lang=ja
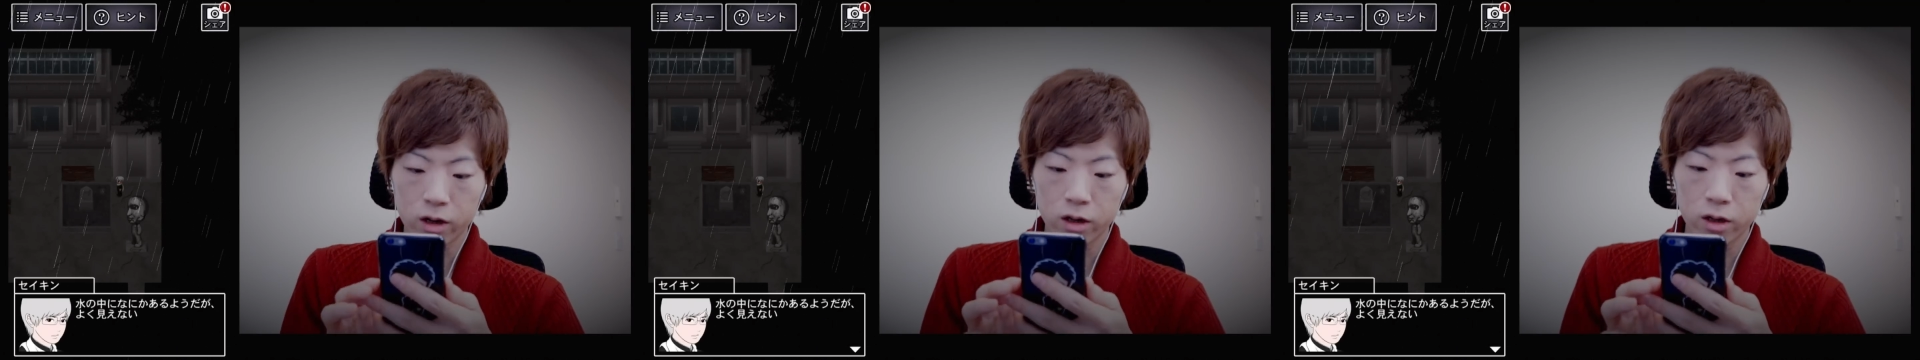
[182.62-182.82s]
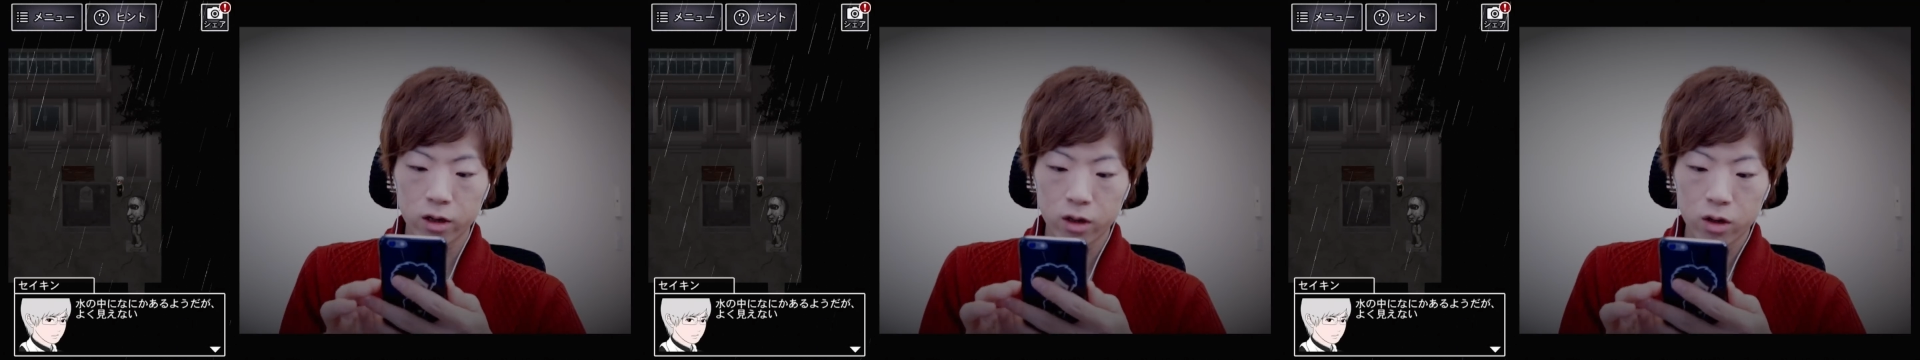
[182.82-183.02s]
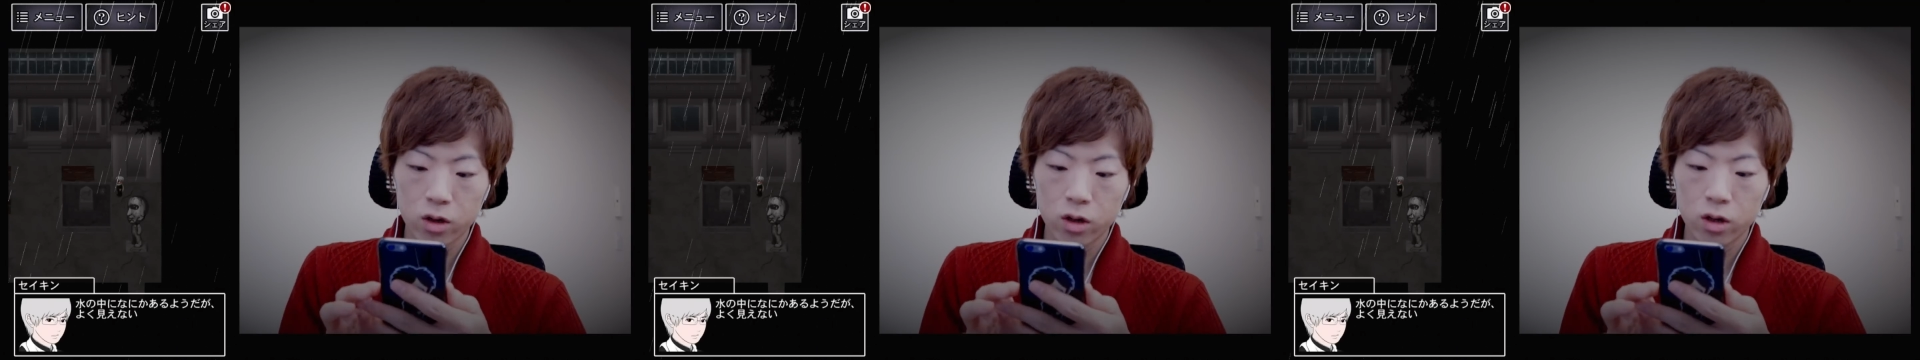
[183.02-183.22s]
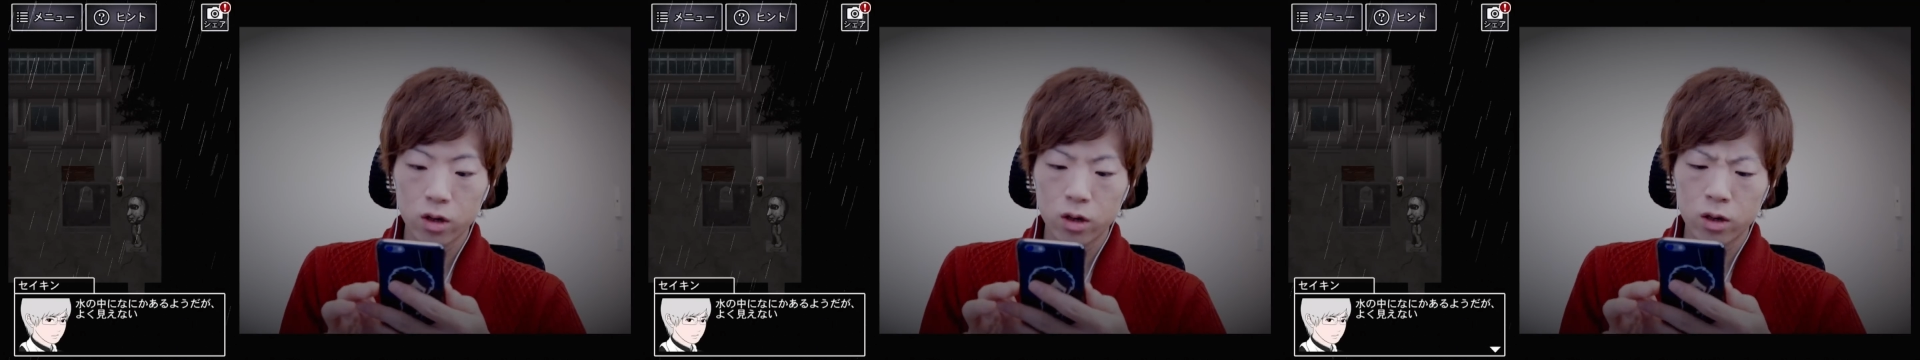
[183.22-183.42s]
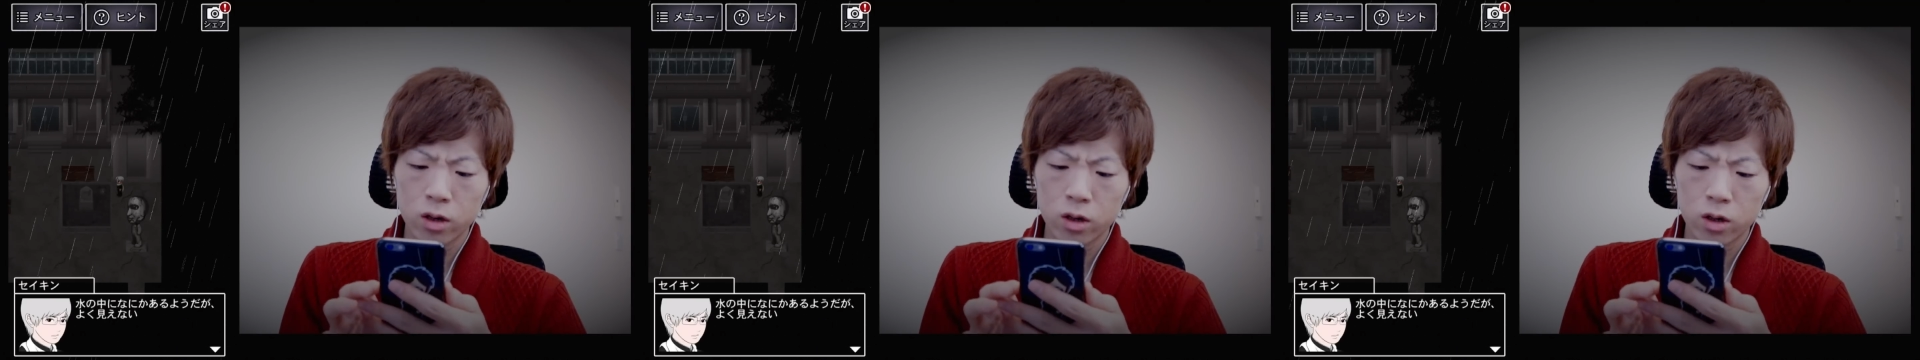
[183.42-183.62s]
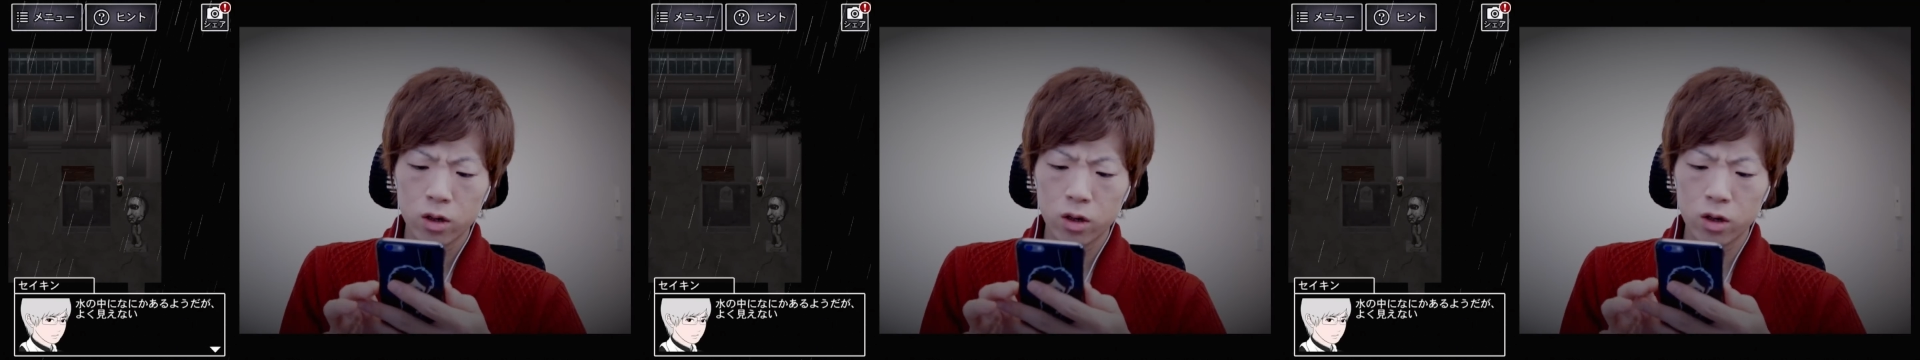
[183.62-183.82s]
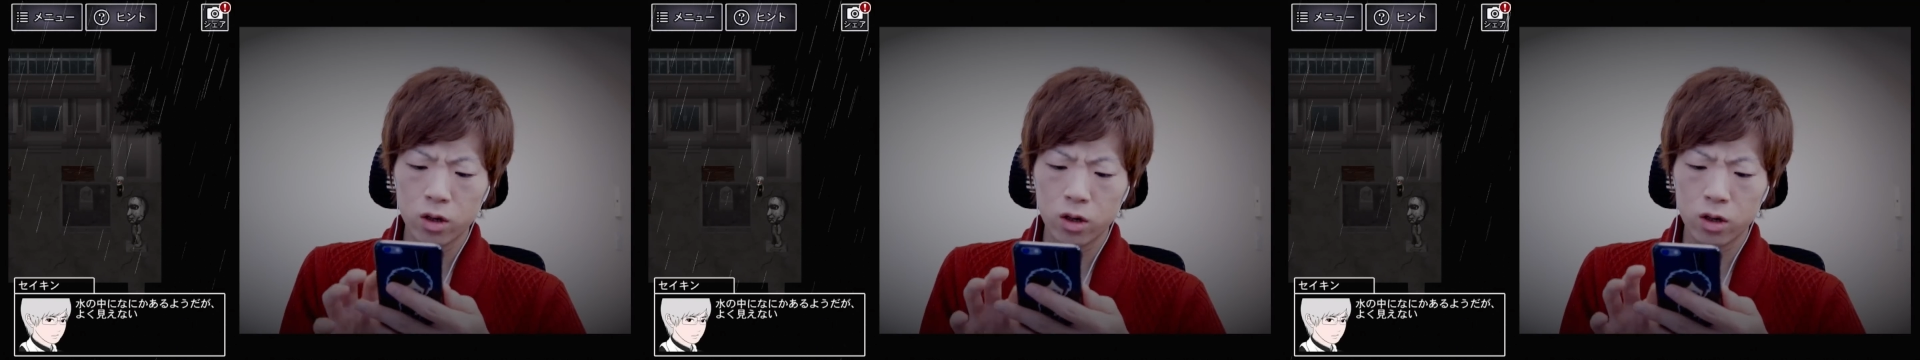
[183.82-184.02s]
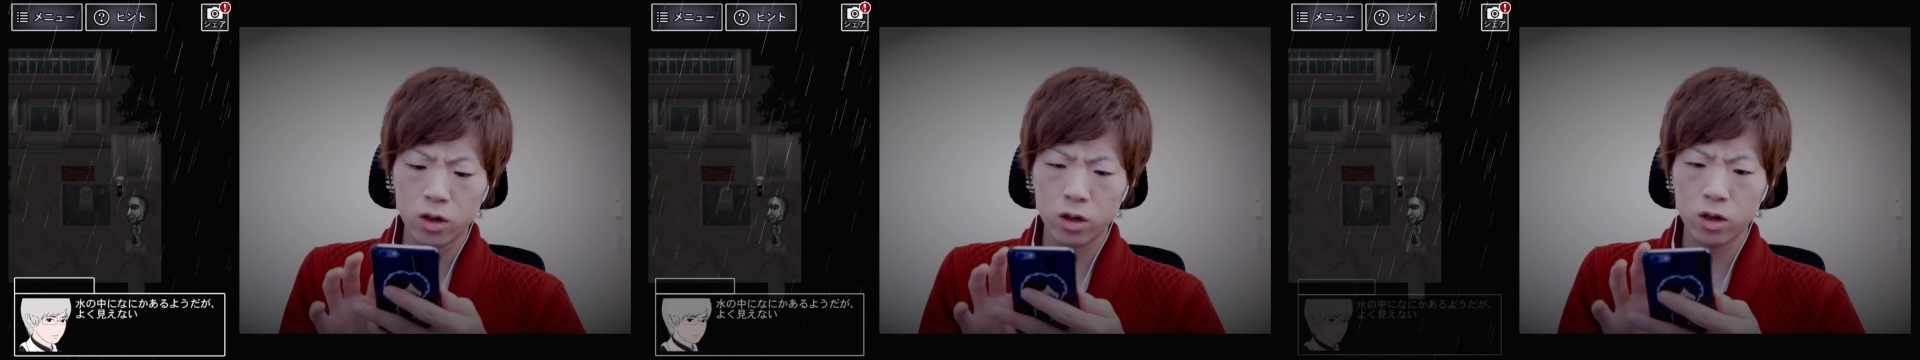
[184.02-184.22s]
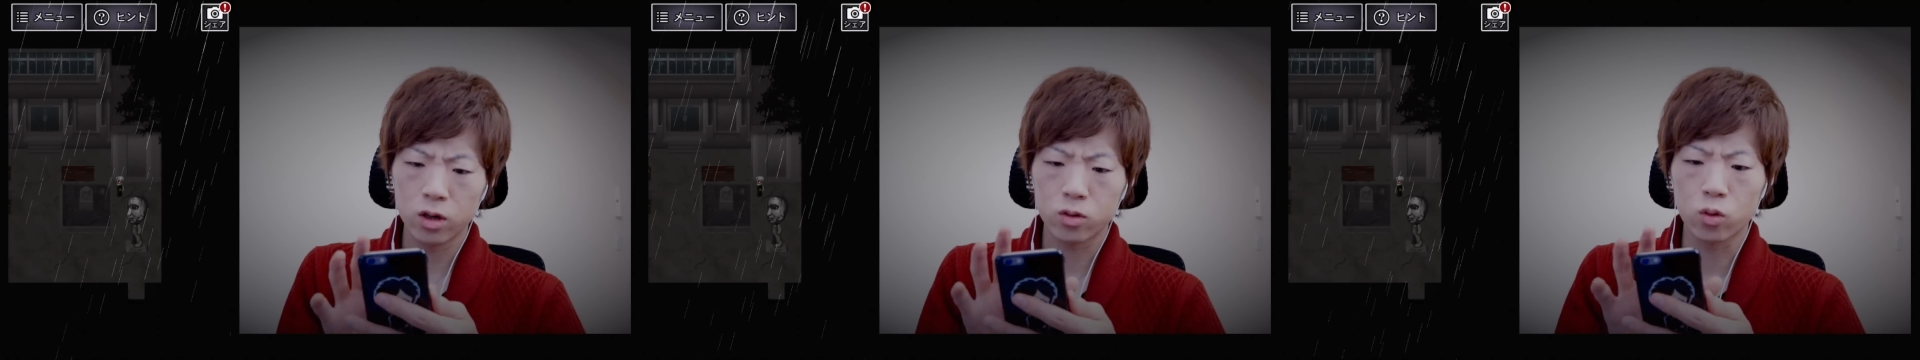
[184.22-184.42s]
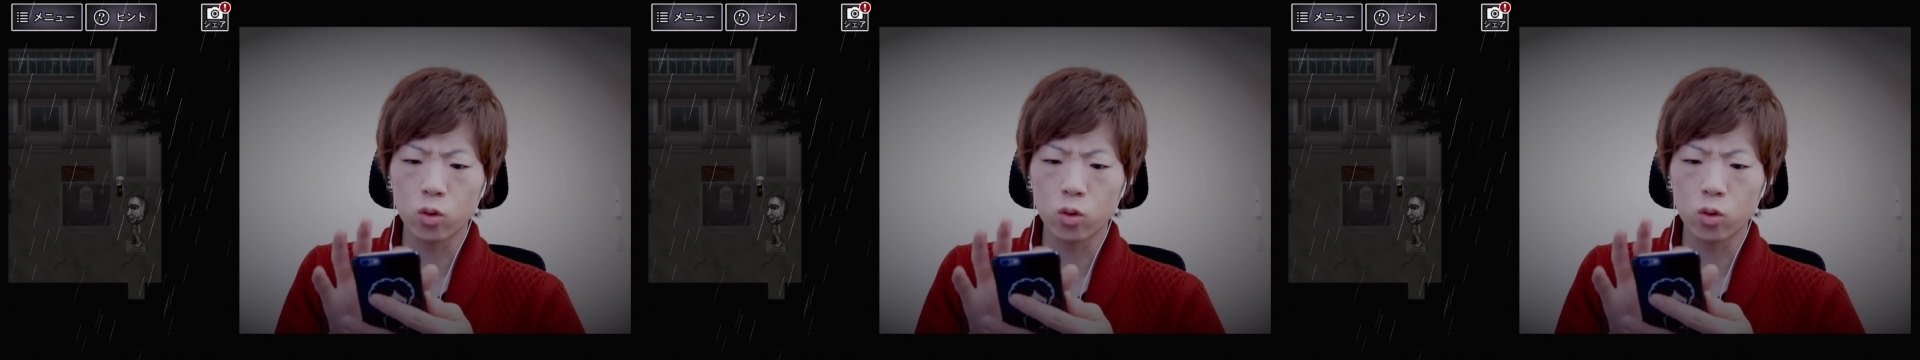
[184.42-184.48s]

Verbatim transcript: ねえー、